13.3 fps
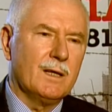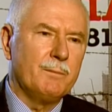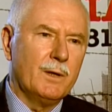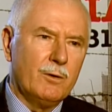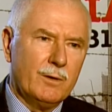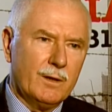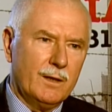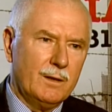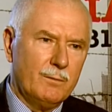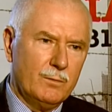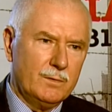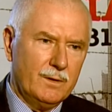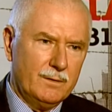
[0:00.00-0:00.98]
a Białęka nie,
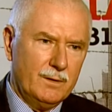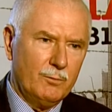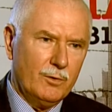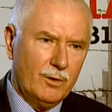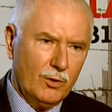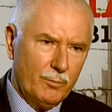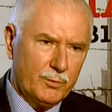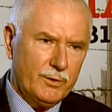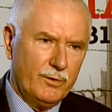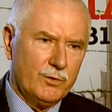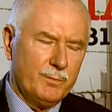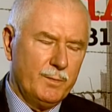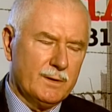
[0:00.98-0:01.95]
nie, nie mogła go
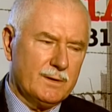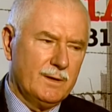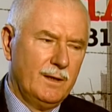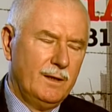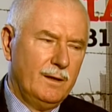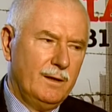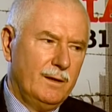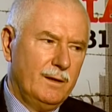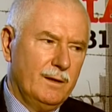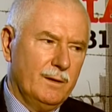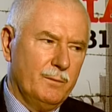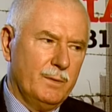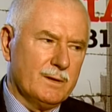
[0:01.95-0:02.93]
przyjąć bez,
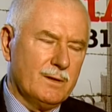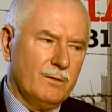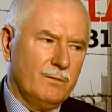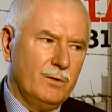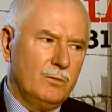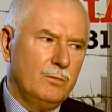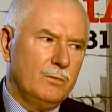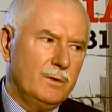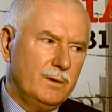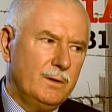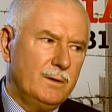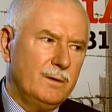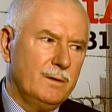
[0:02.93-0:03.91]
bez dowodu
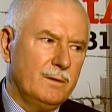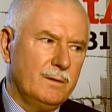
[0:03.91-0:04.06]
i